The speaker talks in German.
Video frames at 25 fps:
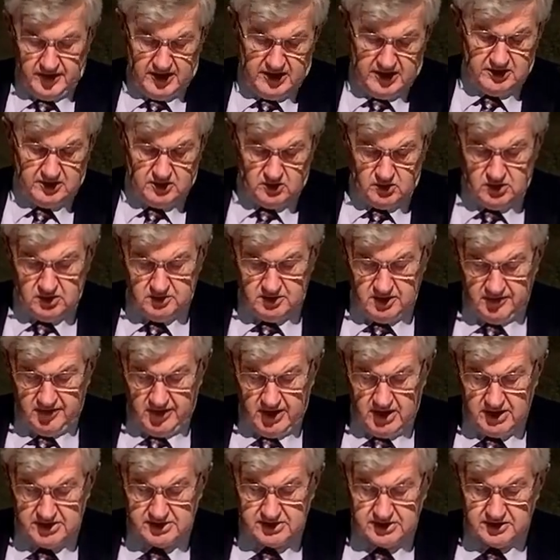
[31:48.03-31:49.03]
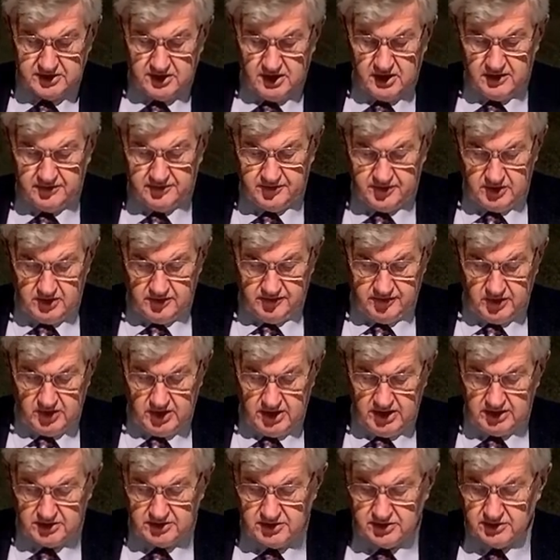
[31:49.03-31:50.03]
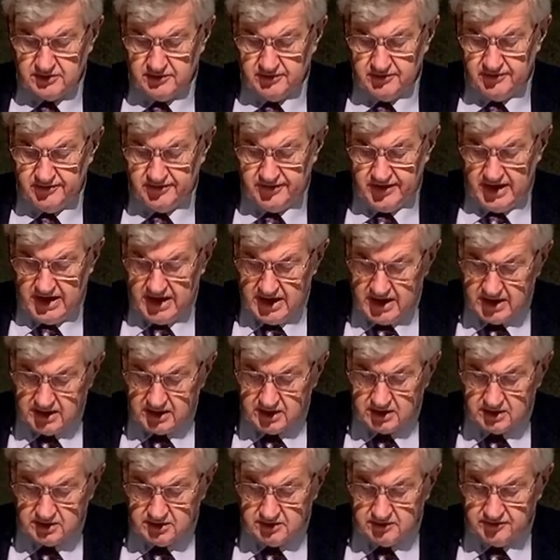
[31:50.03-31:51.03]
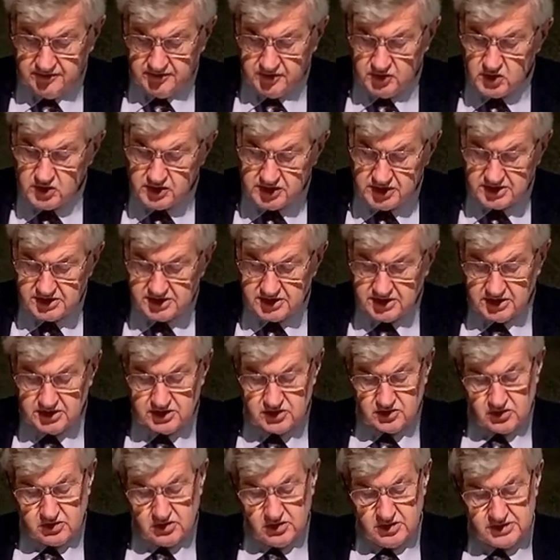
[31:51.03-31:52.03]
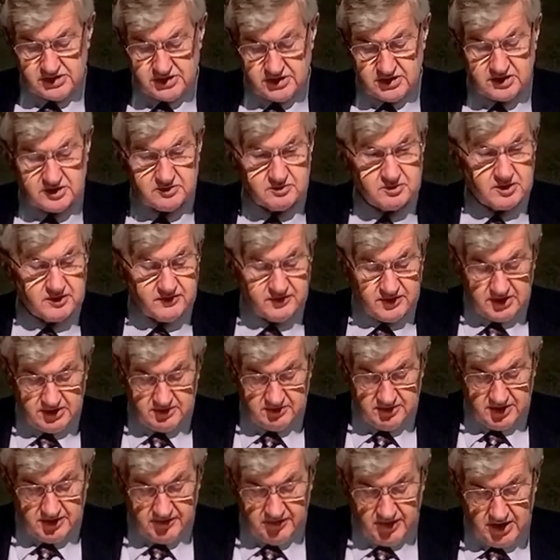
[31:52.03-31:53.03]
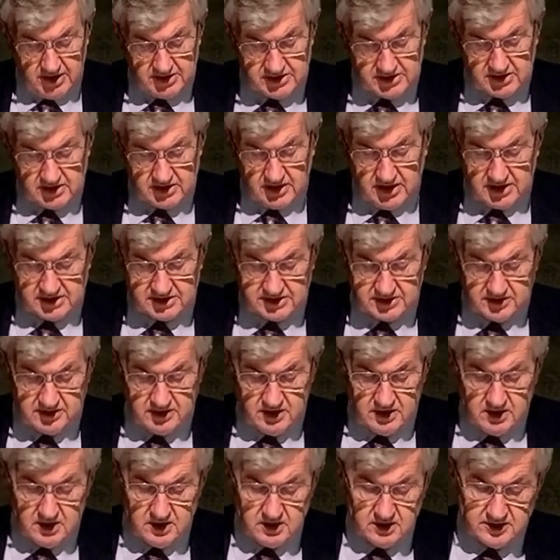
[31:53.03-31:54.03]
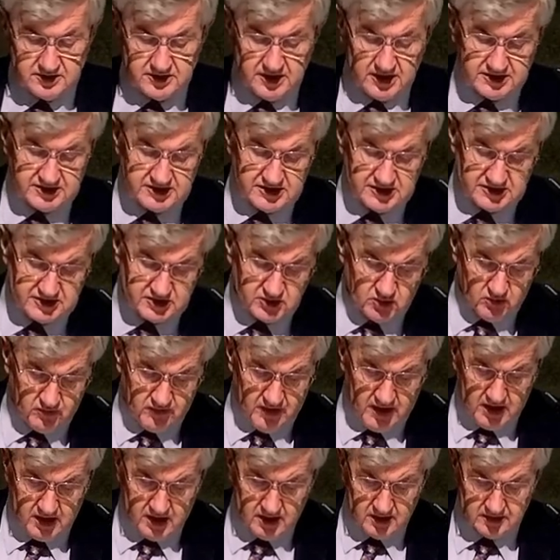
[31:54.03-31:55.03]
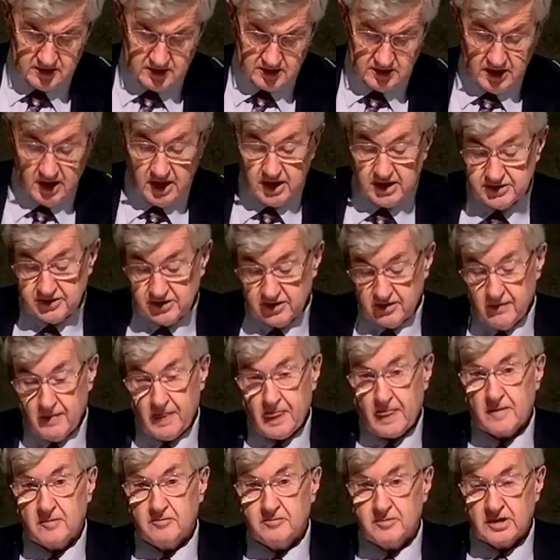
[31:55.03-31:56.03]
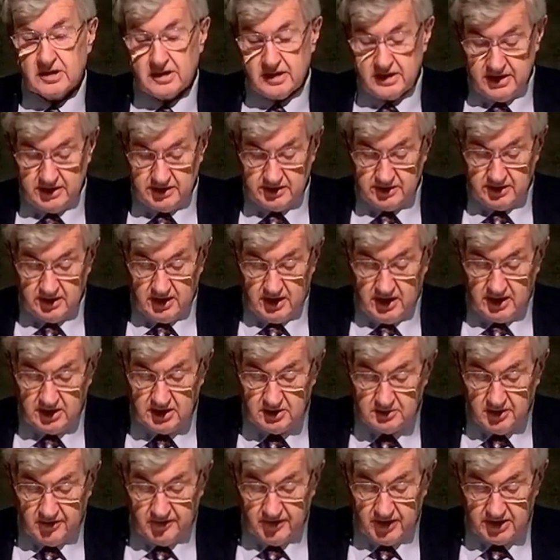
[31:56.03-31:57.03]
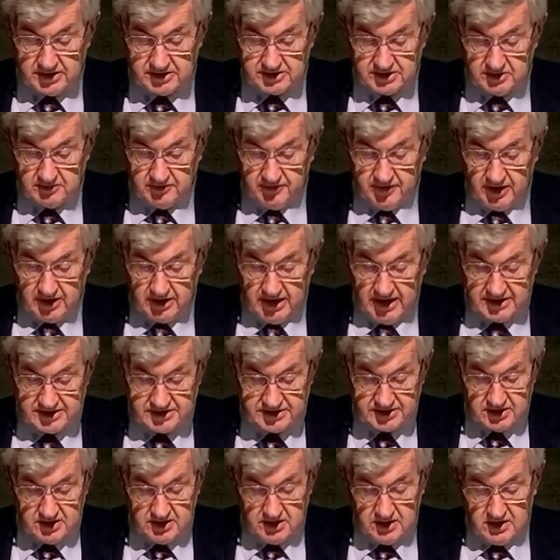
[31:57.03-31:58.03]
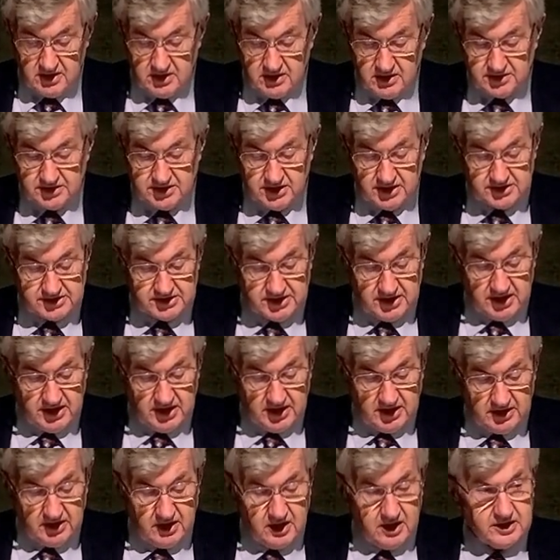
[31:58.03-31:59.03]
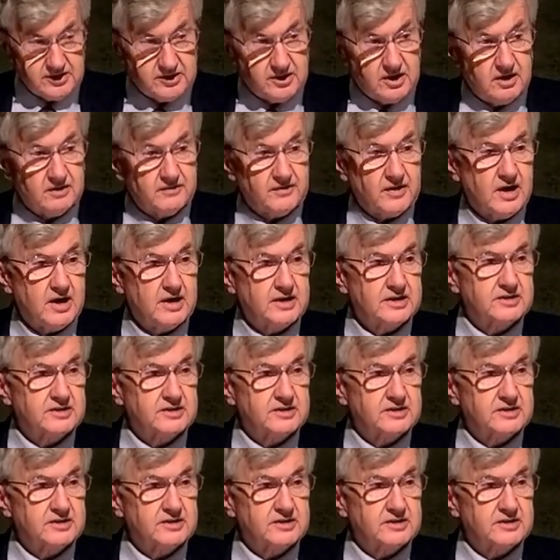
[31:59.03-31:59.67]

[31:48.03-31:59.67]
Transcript: Wenn nur Beweise dafür vorhanden wären, würde sich schlüssig beweisen lassen, dass es so war. Leider belegen alle Beweise im Fall Hess, dass er allein auf